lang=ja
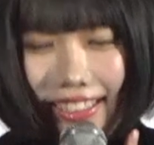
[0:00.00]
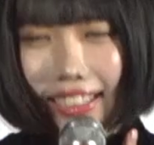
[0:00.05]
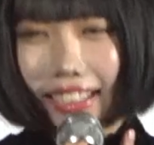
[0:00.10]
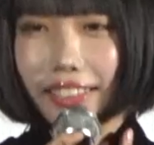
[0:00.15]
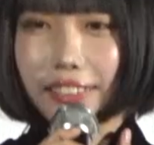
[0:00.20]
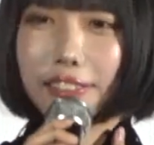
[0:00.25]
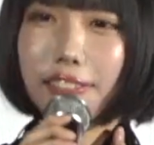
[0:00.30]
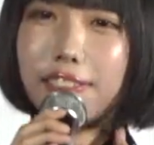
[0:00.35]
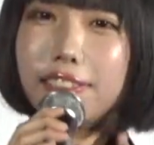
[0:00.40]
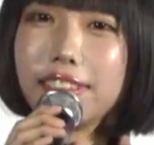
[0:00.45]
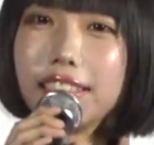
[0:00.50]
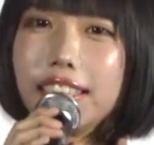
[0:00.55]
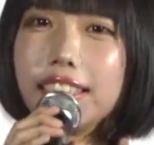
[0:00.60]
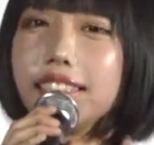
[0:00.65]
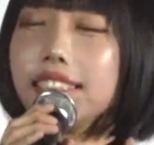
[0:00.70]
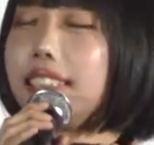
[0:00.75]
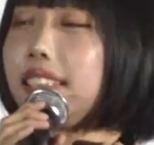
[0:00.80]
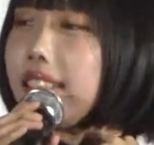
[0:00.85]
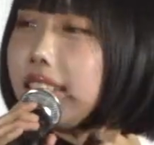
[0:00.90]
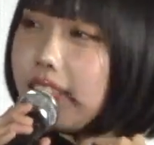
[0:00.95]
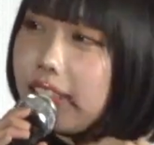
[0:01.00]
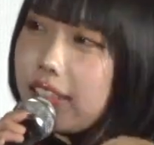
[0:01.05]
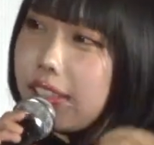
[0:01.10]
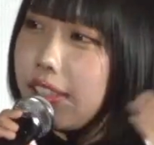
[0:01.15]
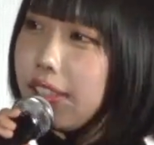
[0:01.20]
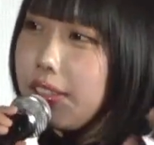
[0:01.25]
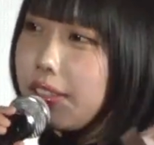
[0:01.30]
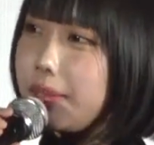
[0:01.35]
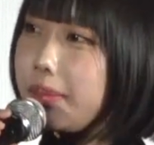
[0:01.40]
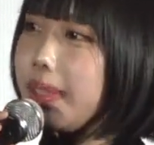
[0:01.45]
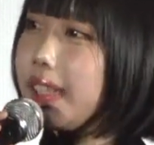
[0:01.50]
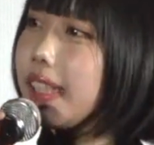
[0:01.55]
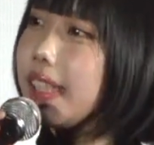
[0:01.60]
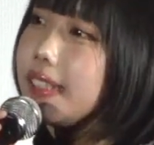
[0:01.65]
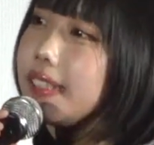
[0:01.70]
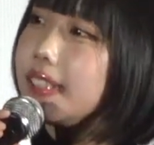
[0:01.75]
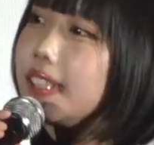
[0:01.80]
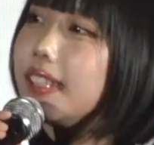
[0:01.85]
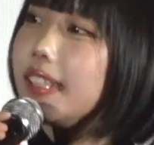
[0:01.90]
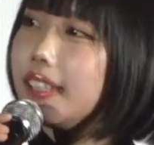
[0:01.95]
んかこうにじに呼び出
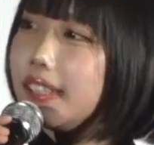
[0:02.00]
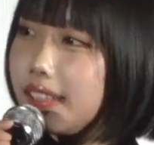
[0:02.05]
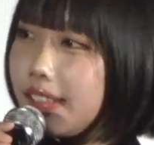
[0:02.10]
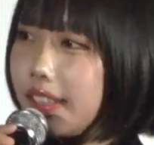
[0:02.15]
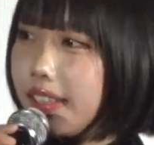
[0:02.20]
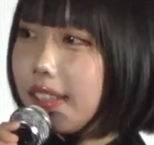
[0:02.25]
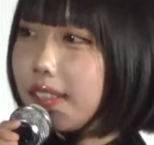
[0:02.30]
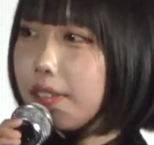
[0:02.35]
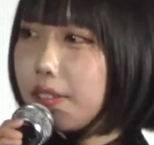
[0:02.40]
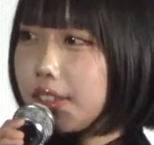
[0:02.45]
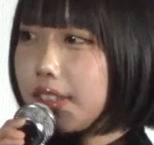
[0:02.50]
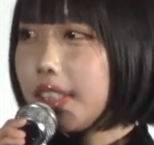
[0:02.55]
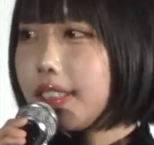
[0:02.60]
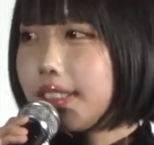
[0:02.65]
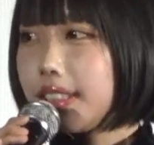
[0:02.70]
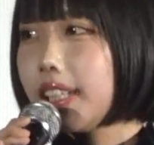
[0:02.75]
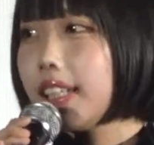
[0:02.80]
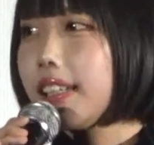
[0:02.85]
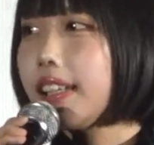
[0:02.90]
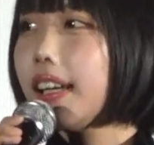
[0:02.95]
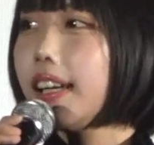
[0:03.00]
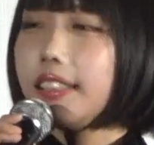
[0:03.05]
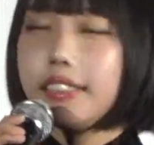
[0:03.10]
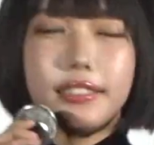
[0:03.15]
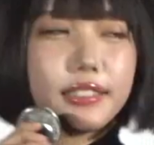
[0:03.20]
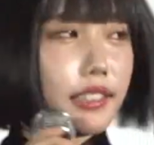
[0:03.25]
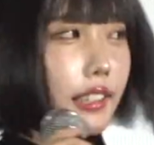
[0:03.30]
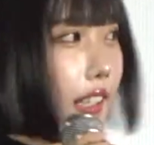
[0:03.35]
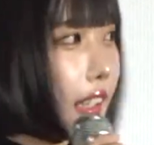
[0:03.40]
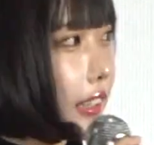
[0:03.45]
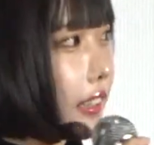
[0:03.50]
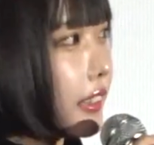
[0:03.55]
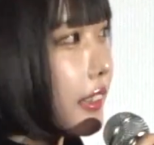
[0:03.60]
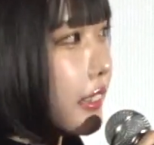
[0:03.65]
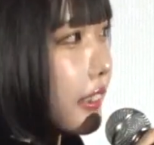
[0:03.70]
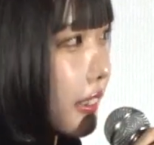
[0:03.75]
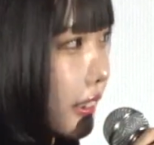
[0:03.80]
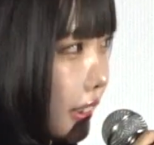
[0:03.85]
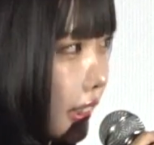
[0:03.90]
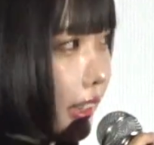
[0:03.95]
されて、こう撮影があるんでって
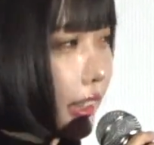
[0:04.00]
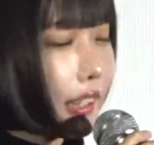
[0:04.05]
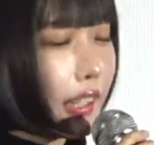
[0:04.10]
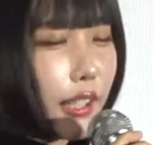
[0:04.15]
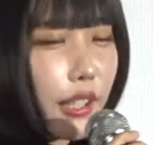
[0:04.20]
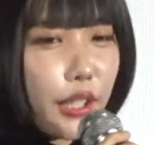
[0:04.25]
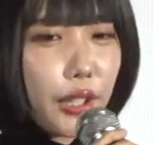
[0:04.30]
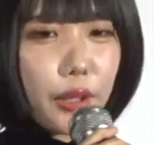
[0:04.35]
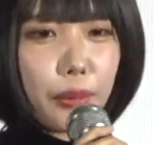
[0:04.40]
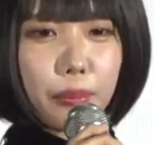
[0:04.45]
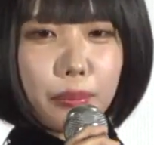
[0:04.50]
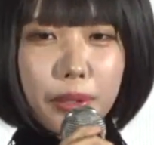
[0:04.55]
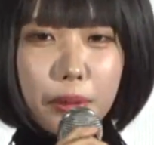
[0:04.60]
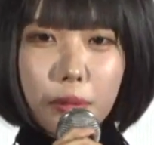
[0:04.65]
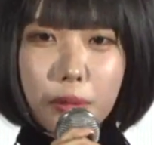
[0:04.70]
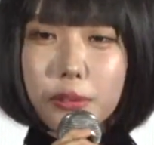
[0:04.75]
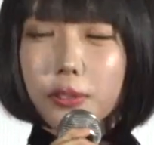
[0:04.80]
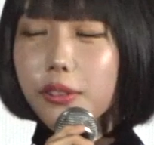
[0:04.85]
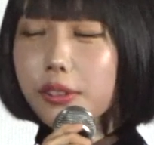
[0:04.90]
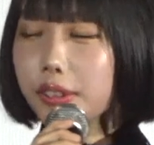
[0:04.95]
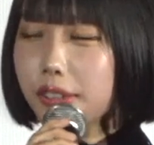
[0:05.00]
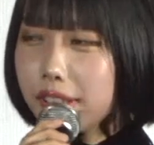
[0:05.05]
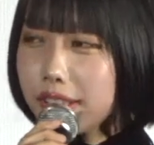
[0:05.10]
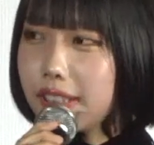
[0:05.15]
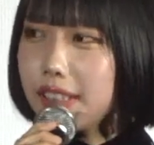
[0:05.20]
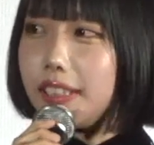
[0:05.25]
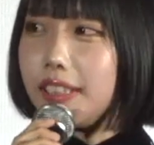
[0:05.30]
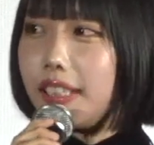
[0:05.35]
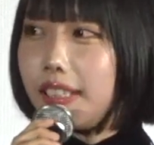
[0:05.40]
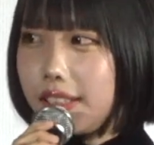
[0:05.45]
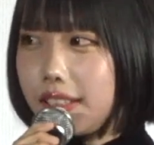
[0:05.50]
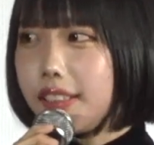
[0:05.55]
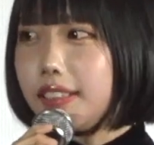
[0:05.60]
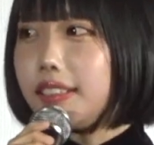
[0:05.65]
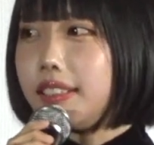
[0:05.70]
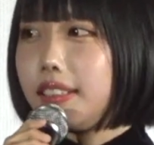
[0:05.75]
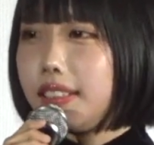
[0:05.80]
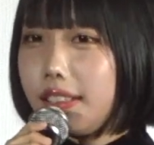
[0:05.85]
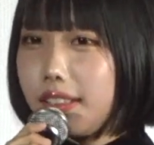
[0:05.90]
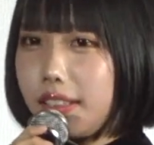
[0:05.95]
言って、まあ、本当に深夜に
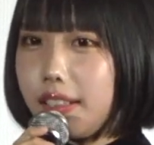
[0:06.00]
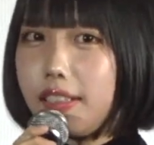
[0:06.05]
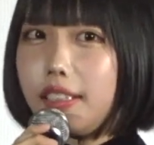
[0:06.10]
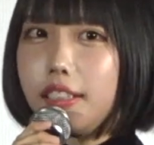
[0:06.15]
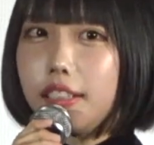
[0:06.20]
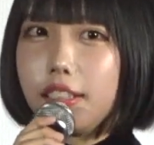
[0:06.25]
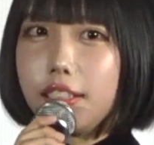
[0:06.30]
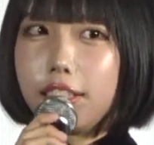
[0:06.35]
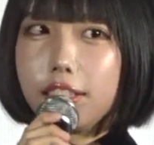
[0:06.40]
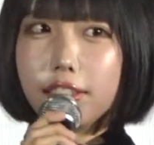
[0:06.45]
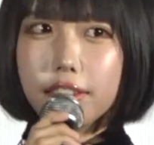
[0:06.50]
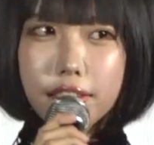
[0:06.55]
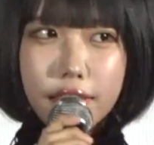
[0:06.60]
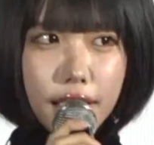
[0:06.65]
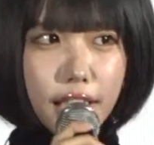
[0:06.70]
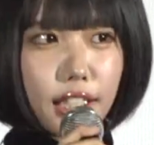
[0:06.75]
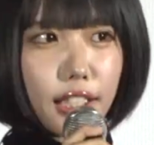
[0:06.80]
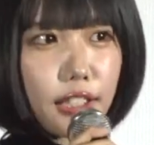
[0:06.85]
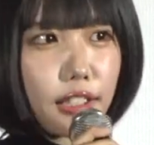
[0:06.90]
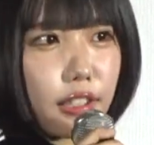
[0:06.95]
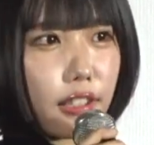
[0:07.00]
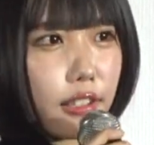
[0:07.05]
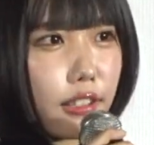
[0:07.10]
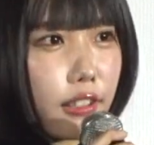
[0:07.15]
じに行って